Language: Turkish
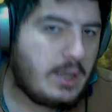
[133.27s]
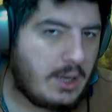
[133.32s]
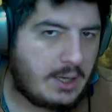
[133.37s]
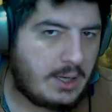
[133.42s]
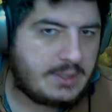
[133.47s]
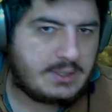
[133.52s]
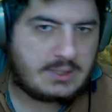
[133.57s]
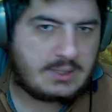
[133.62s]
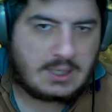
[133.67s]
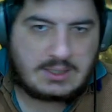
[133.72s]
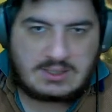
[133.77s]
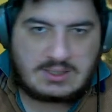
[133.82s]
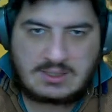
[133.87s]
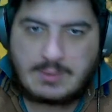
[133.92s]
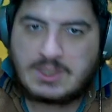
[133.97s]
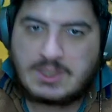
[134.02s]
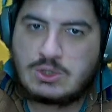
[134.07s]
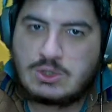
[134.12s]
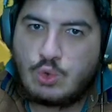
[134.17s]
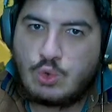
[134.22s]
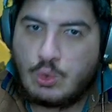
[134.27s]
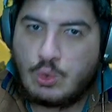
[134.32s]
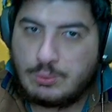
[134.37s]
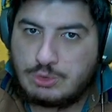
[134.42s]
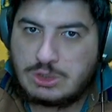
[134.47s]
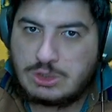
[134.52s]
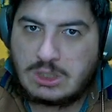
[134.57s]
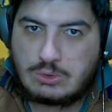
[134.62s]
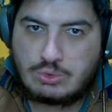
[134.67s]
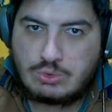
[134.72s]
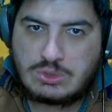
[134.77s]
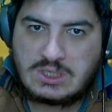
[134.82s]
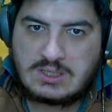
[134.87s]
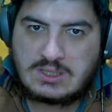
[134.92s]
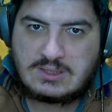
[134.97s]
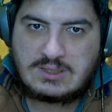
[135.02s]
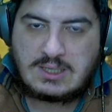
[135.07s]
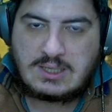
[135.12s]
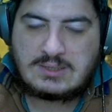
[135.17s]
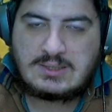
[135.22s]
Hayır aynı zamanda komutan
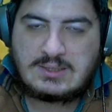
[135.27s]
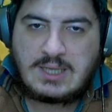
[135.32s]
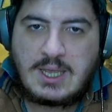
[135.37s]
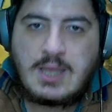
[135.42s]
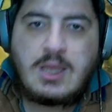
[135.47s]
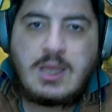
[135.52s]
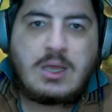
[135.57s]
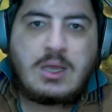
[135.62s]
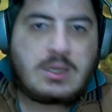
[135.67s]
üzerinden de